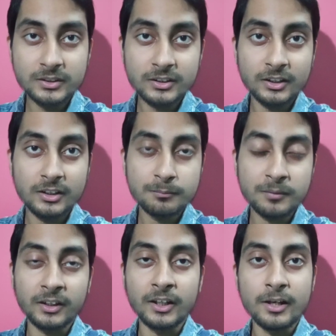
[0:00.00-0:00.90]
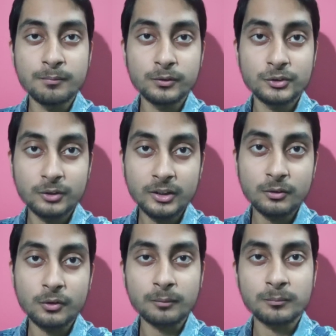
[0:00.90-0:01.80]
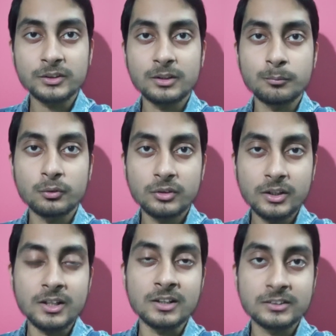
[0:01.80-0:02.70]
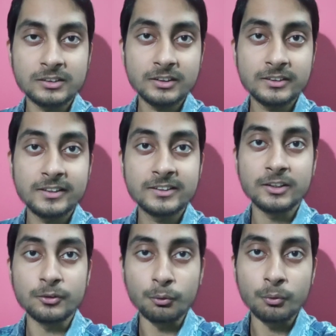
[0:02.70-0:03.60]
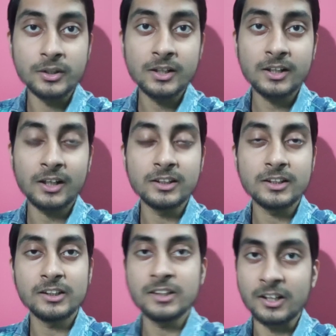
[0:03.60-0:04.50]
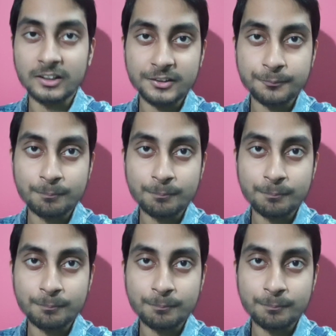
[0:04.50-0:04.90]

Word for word: সালে মানে এই বছরই কয়েক মাসের মধ্যে আসছে সিজন টু ইয়ে কালি কালি আঁকে